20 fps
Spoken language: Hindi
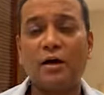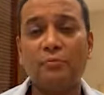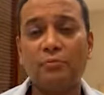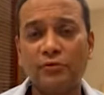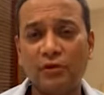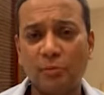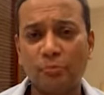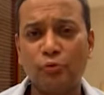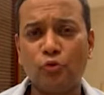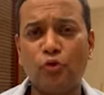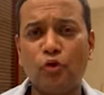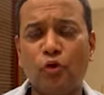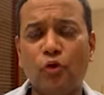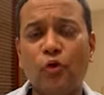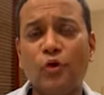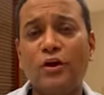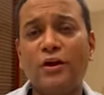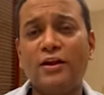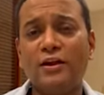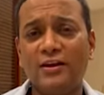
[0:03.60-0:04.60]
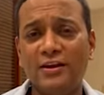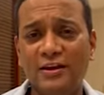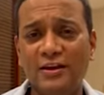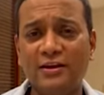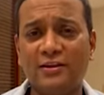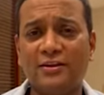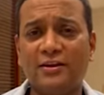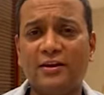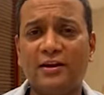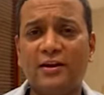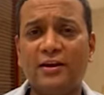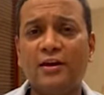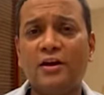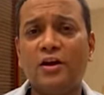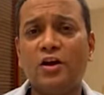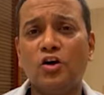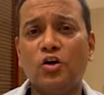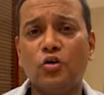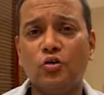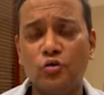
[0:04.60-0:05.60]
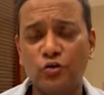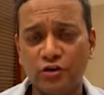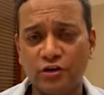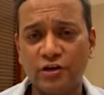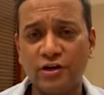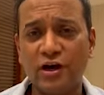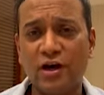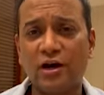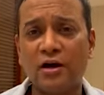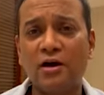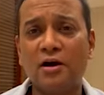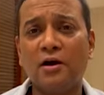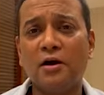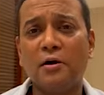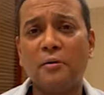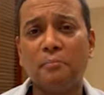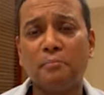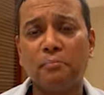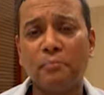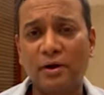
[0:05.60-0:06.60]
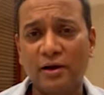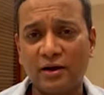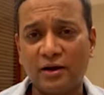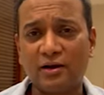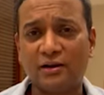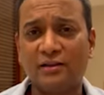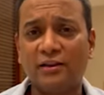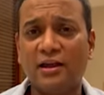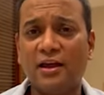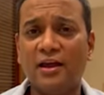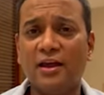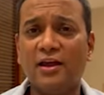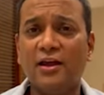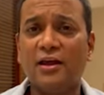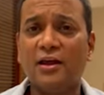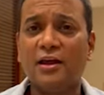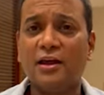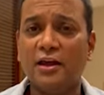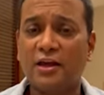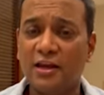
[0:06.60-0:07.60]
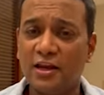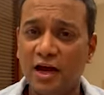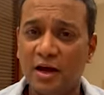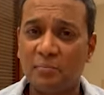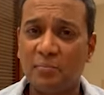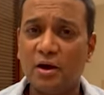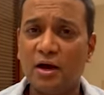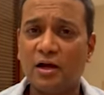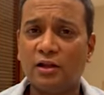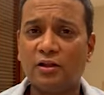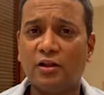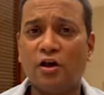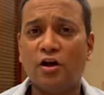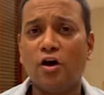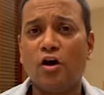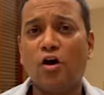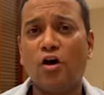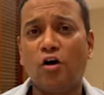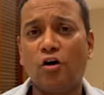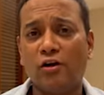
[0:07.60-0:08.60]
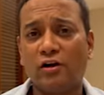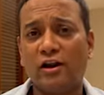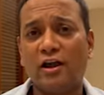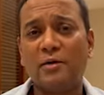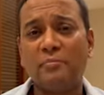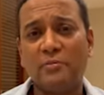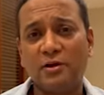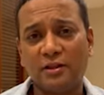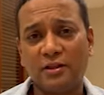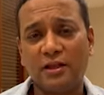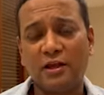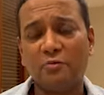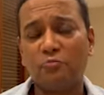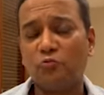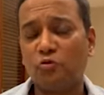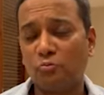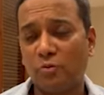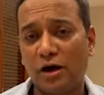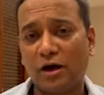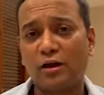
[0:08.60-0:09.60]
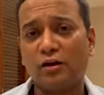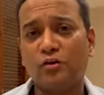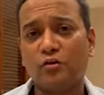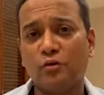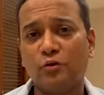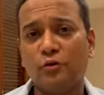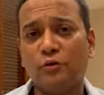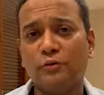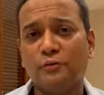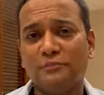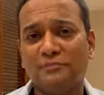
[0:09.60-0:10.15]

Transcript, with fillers: आप सबको ईद की खुशियाँ बरकतें इनामत और रहमतें मुबारक हो